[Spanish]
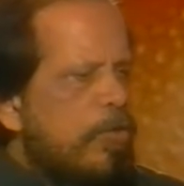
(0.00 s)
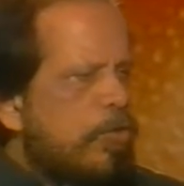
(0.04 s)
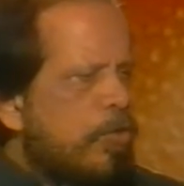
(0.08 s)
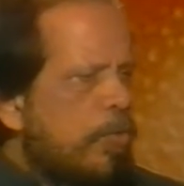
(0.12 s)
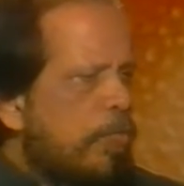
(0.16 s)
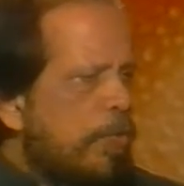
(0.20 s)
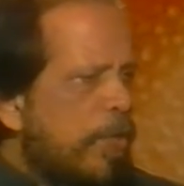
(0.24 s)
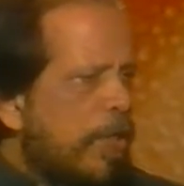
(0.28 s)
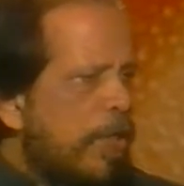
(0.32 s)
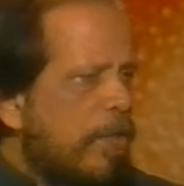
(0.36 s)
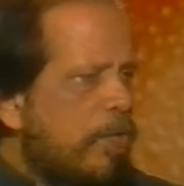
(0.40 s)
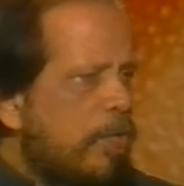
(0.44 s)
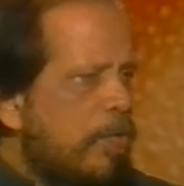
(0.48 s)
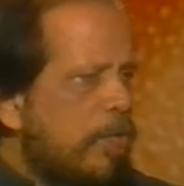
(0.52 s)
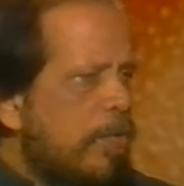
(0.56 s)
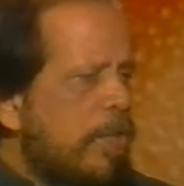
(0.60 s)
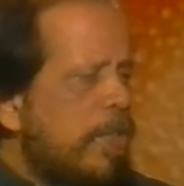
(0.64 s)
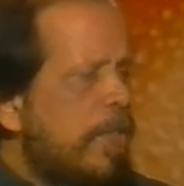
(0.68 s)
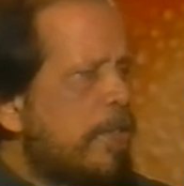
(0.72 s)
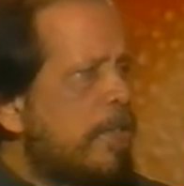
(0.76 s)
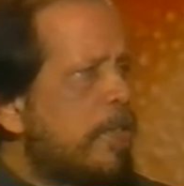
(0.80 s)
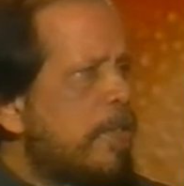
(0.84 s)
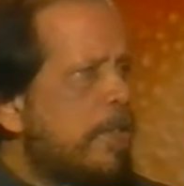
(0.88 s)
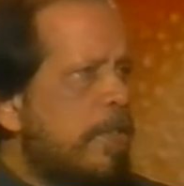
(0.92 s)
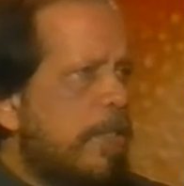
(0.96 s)
Los
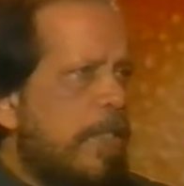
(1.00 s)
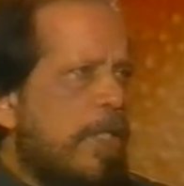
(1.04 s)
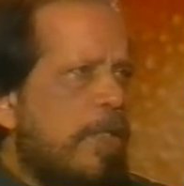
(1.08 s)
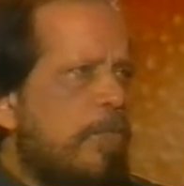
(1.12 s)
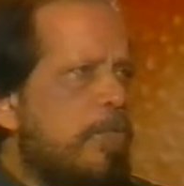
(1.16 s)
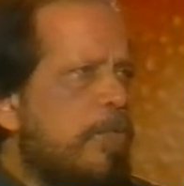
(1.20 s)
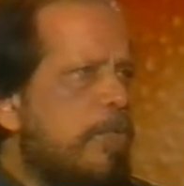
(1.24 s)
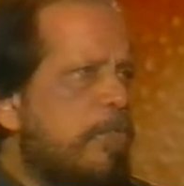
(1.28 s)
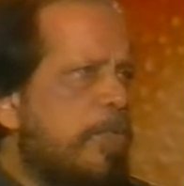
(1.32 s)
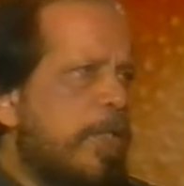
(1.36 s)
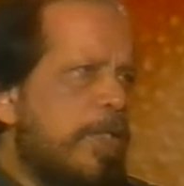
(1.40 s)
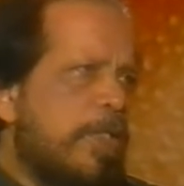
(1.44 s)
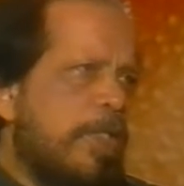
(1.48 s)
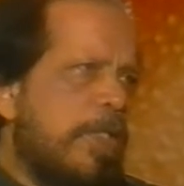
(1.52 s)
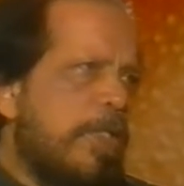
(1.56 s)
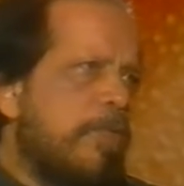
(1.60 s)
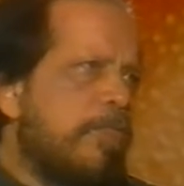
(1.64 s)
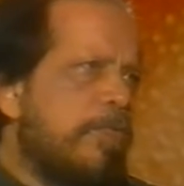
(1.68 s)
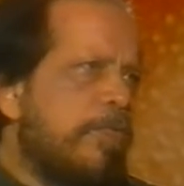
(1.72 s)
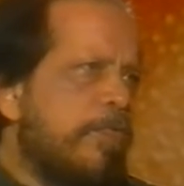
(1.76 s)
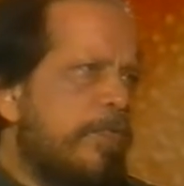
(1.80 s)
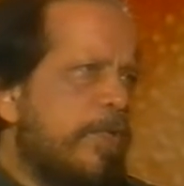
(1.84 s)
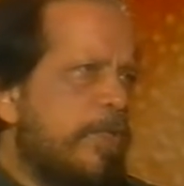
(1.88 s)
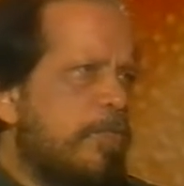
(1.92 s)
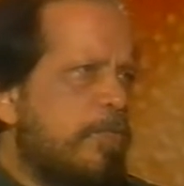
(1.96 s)
objetos necesitamos
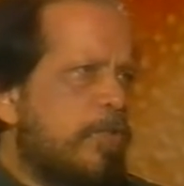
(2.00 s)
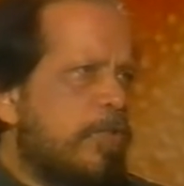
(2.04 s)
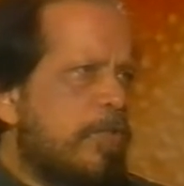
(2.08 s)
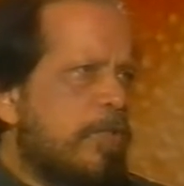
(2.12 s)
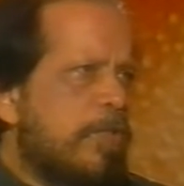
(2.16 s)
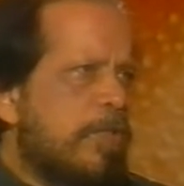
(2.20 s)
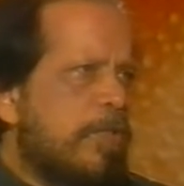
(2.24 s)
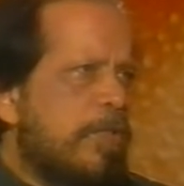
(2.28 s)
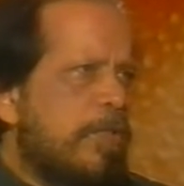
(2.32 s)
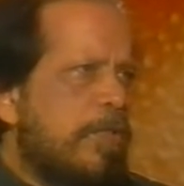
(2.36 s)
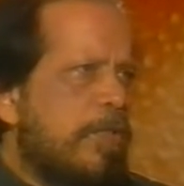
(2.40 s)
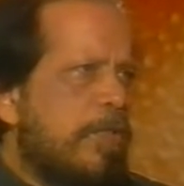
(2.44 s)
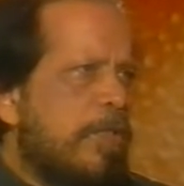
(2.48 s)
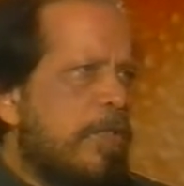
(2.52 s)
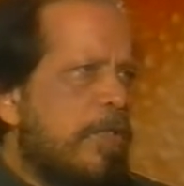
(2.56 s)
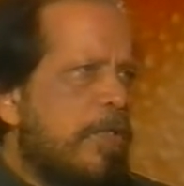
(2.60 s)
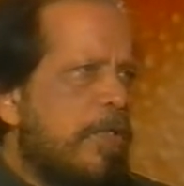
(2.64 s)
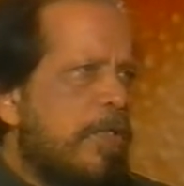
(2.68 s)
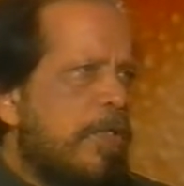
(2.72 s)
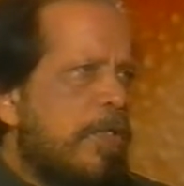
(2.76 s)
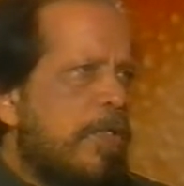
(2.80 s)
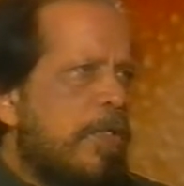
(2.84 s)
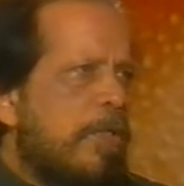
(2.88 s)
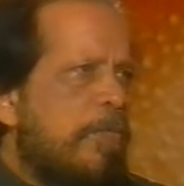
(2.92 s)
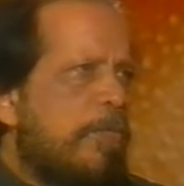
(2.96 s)
mientras vivimos,
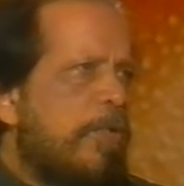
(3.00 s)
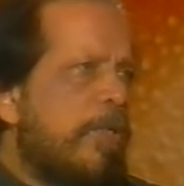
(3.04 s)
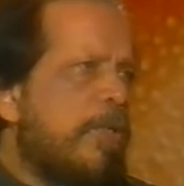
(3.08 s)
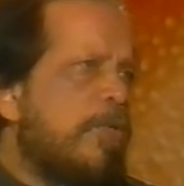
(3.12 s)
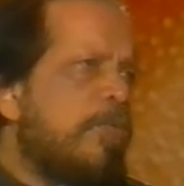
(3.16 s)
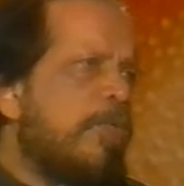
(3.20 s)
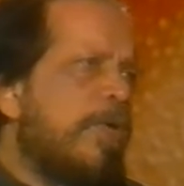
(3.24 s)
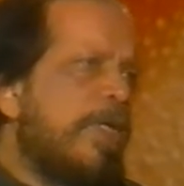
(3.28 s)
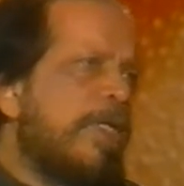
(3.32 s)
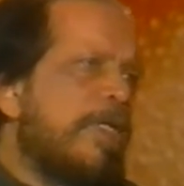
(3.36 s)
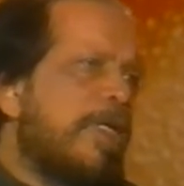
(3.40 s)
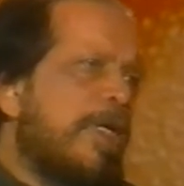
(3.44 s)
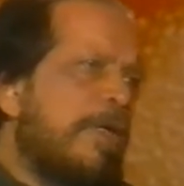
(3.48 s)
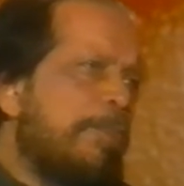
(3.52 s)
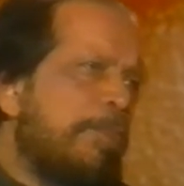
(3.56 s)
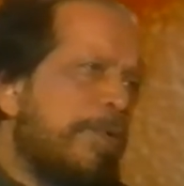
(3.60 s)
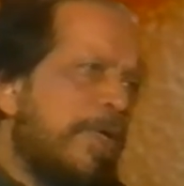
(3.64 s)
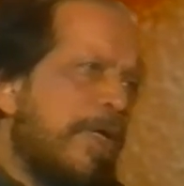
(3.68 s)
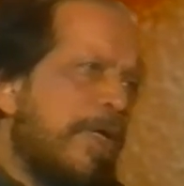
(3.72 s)
pero no hay que